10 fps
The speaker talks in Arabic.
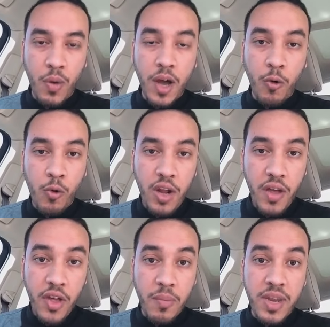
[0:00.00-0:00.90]
ويقولون
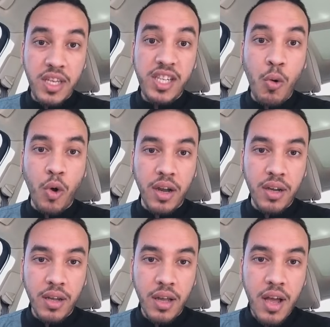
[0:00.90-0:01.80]
احذر من شوك
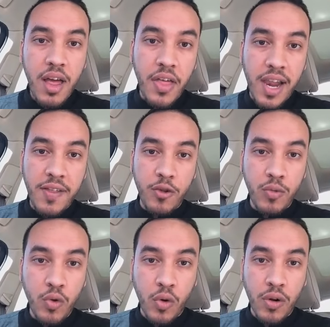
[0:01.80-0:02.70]

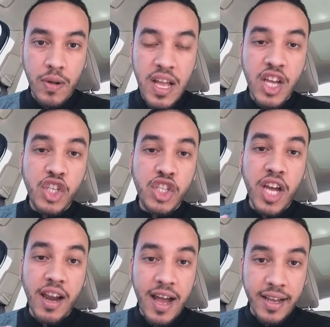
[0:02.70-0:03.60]
ثلاثة أمور
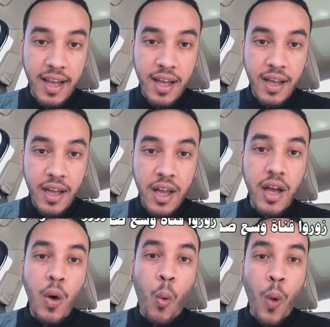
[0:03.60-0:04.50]
شراكة
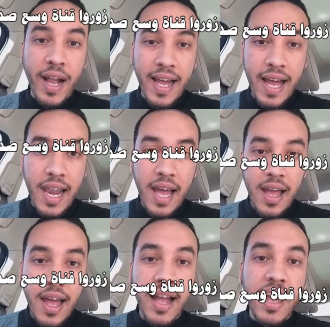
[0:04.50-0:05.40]
وكالة
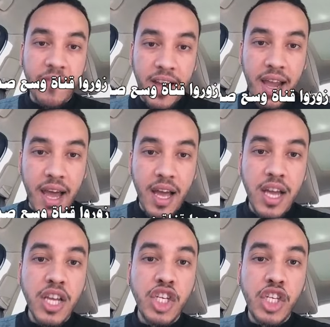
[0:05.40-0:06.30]
كفالة
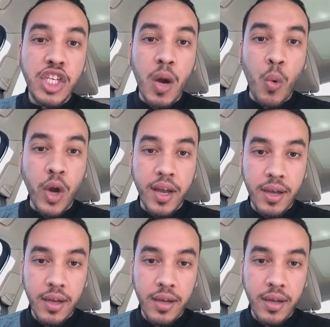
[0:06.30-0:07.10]
شوك